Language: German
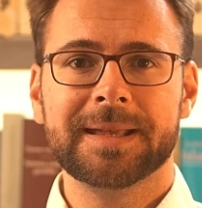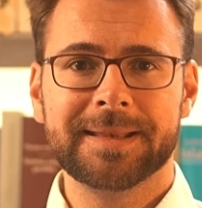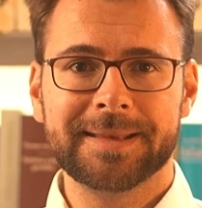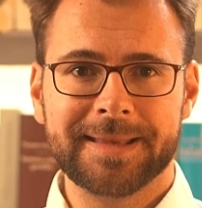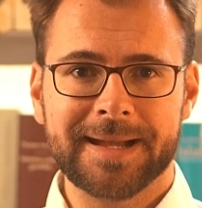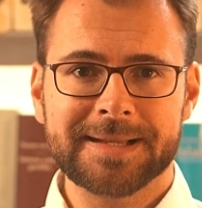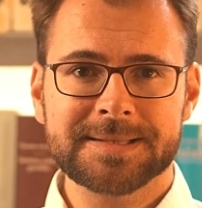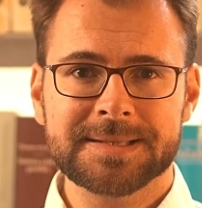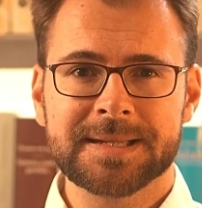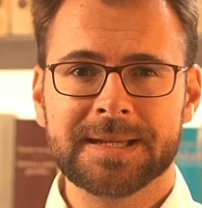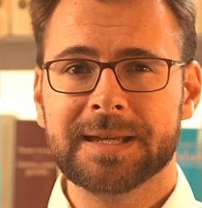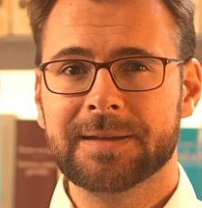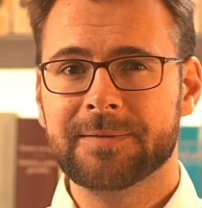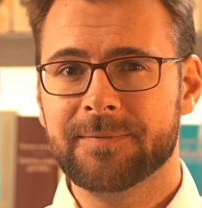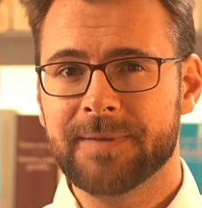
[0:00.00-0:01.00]
dass
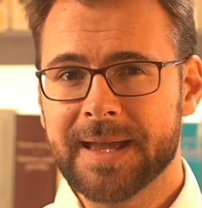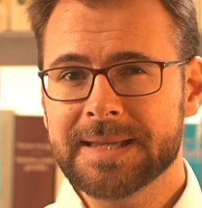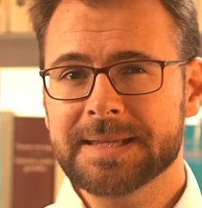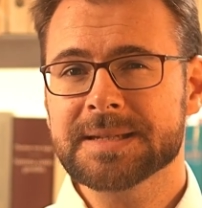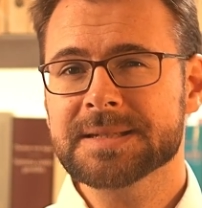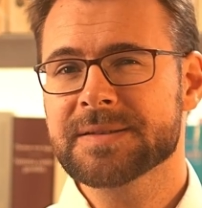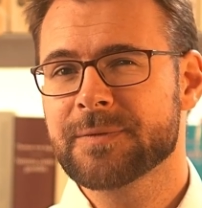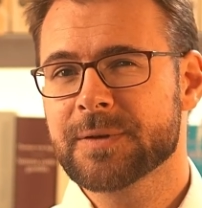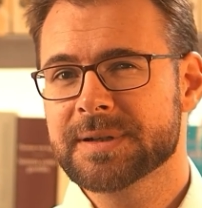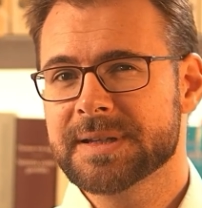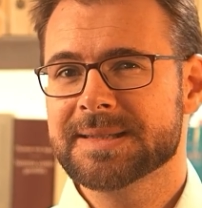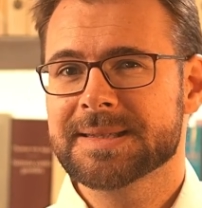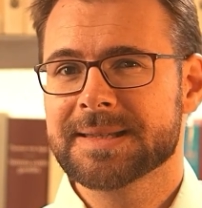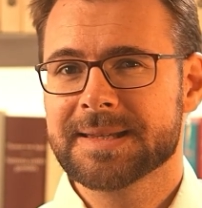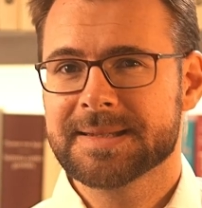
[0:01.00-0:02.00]
welches von
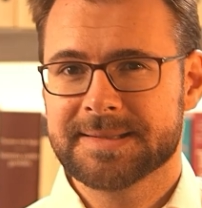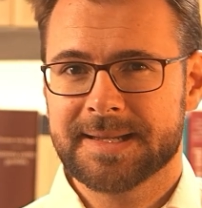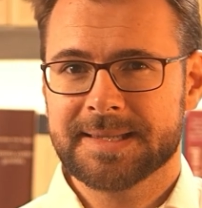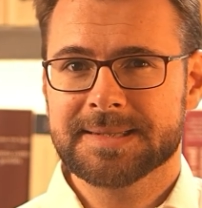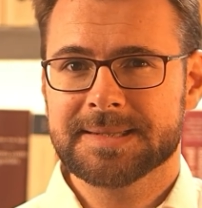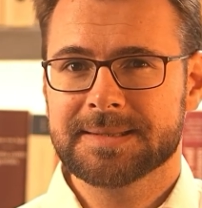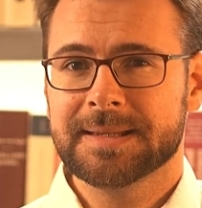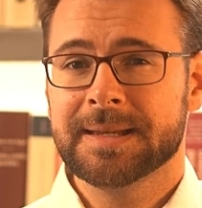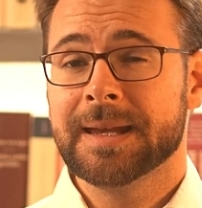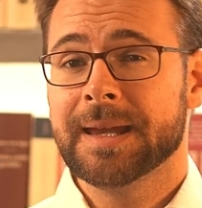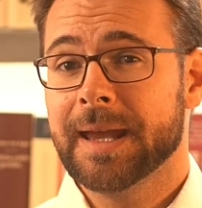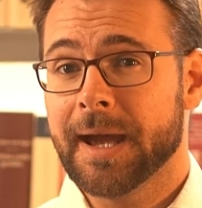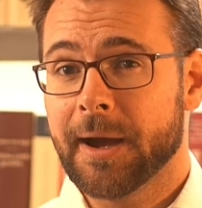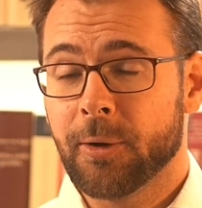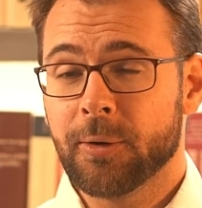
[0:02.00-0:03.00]
diesen Gesetzen
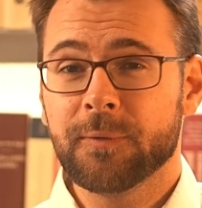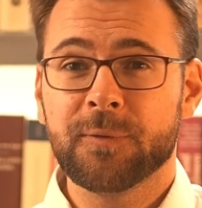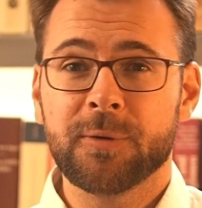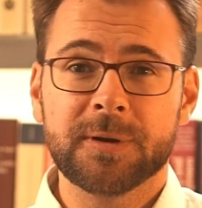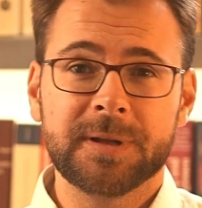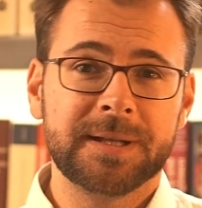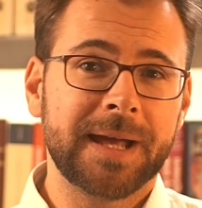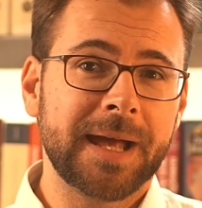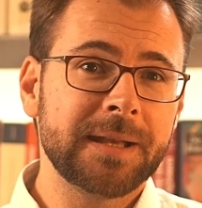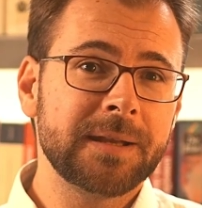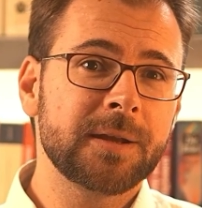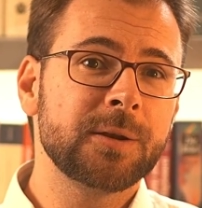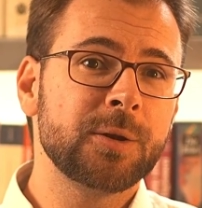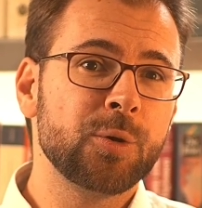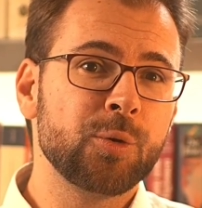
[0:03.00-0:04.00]
er auch vor den
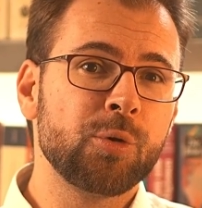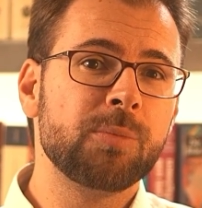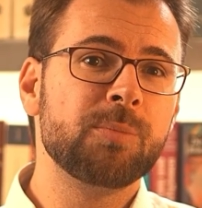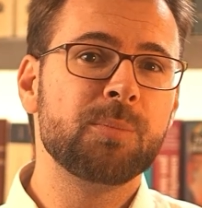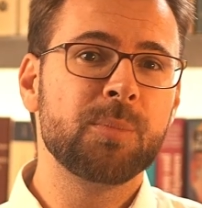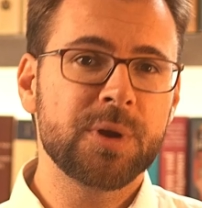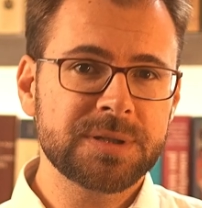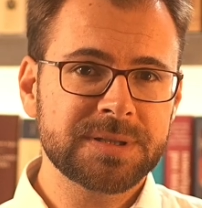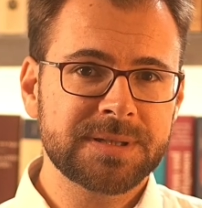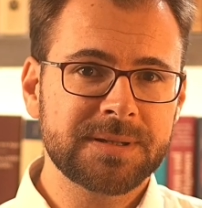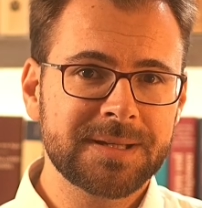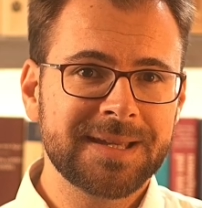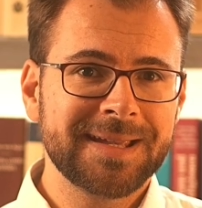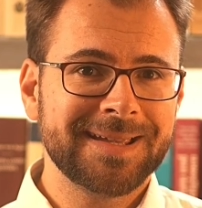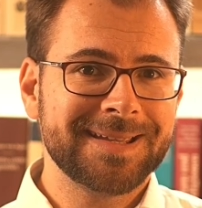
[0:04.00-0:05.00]
anderen loben
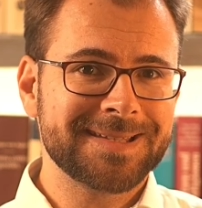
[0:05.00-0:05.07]
möchte,